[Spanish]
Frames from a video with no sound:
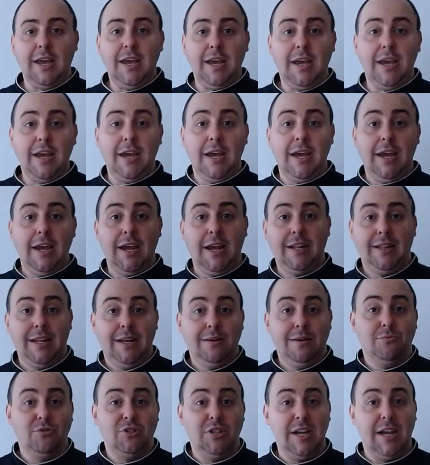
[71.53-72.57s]
Eh, que
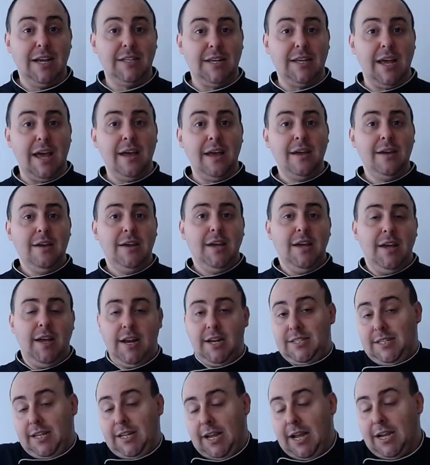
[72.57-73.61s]
tenemos en casa. En
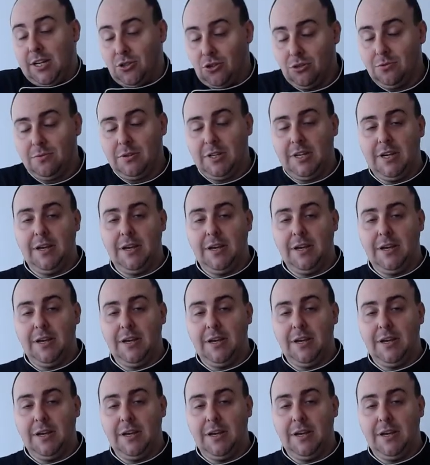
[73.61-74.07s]
este caso,